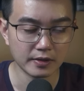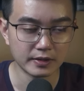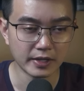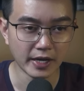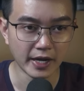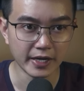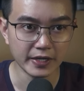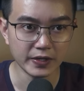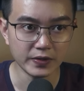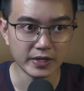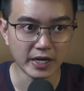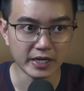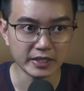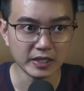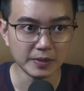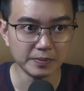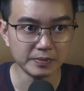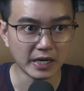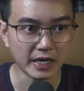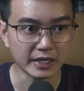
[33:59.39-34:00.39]
thể nó đã
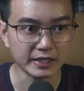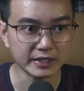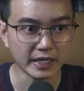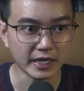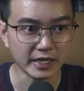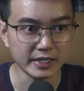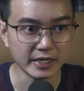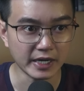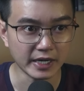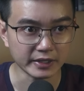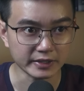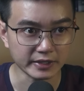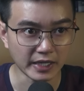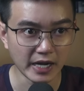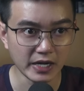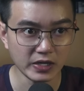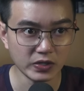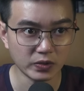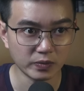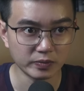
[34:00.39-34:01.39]
sắp đặt sẵn hàng tá
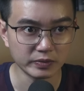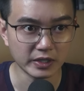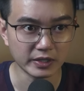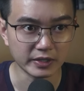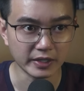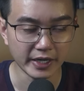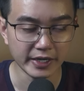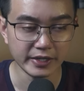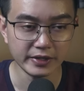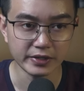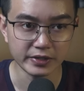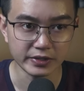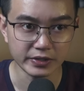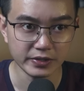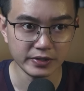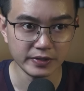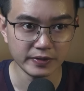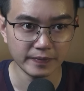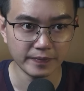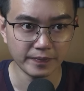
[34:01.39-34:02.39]
ngôn từ ấy từ trước,